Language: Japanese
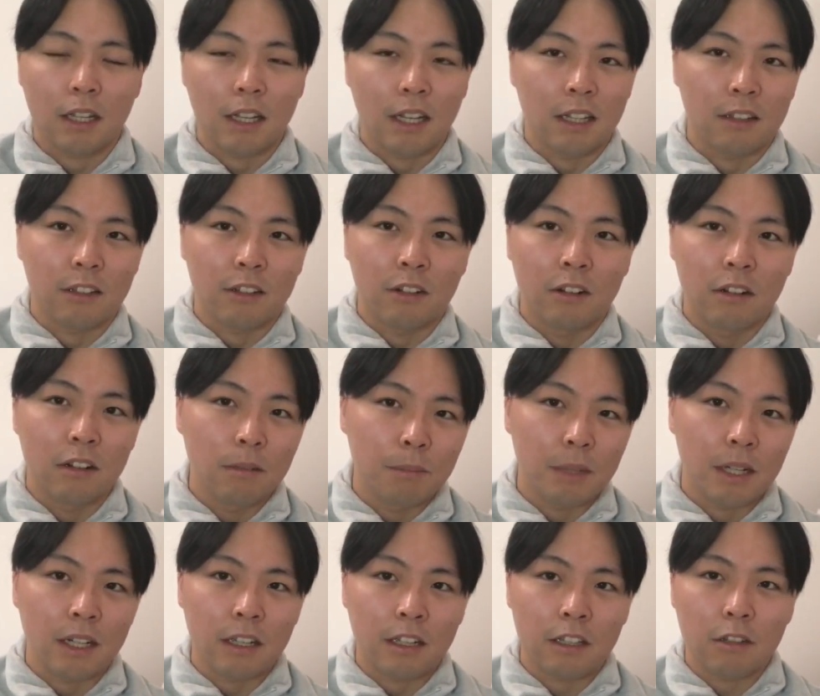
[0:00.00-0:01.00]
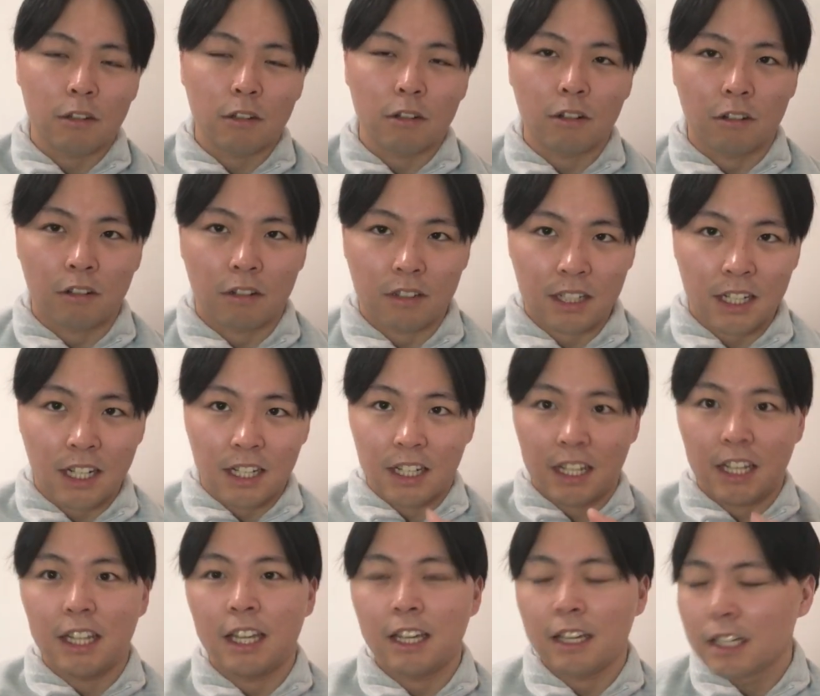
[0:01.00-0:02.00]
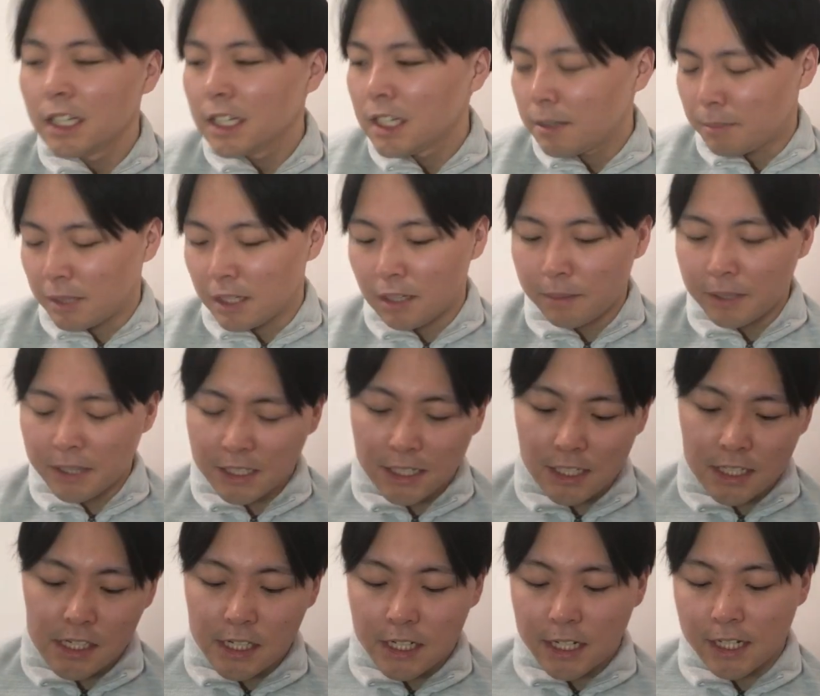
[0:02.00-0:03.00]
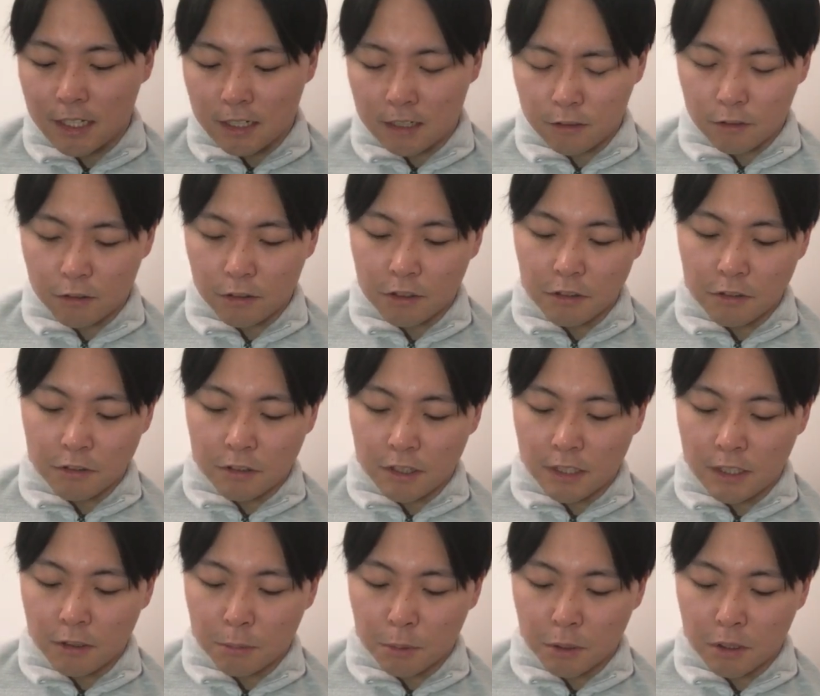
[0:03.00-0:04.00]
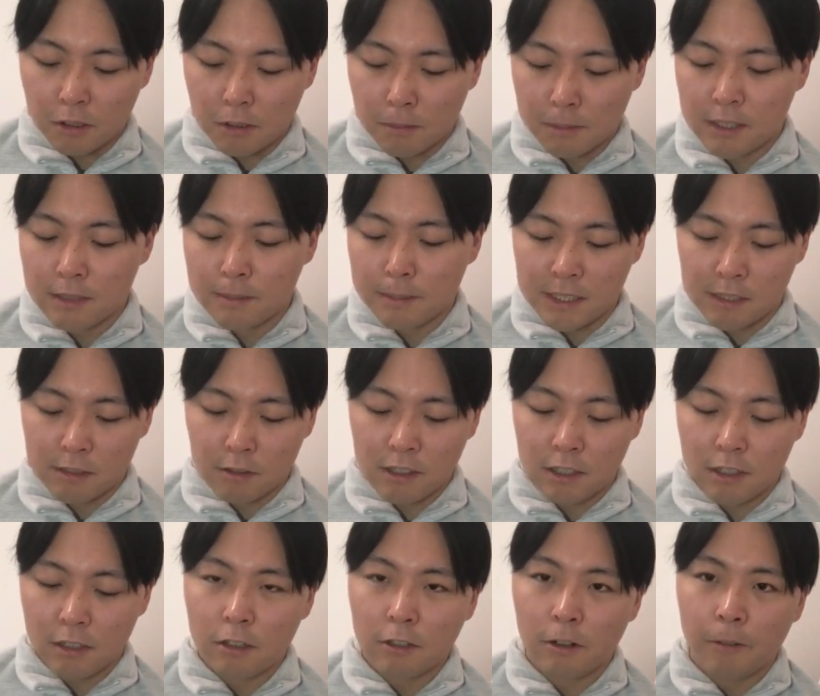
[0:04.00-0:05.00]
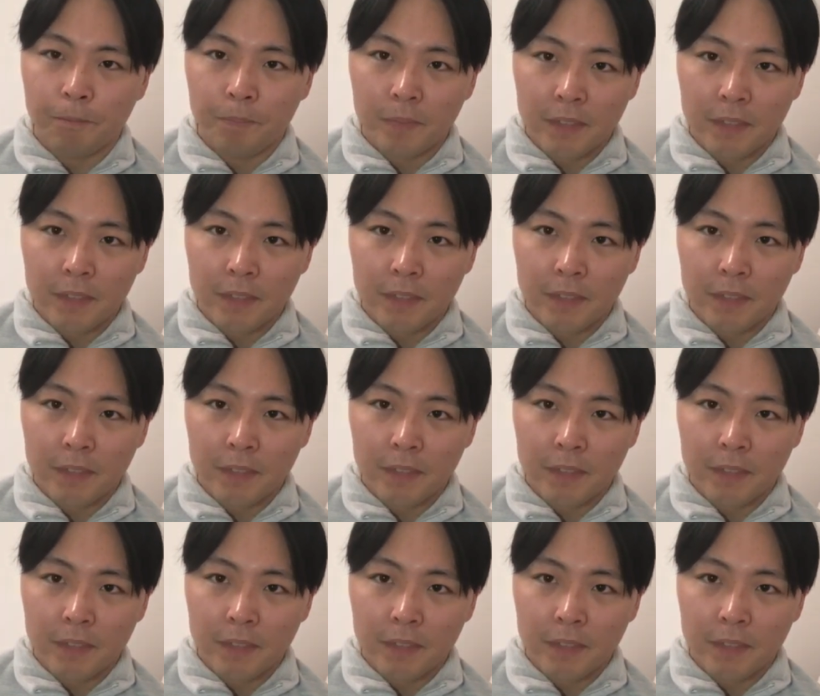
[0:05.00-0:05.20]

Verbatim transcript: えーとまあ、人との関係で学べたらいいんじゃないかなというふうに思っております、まあ、そうすると,、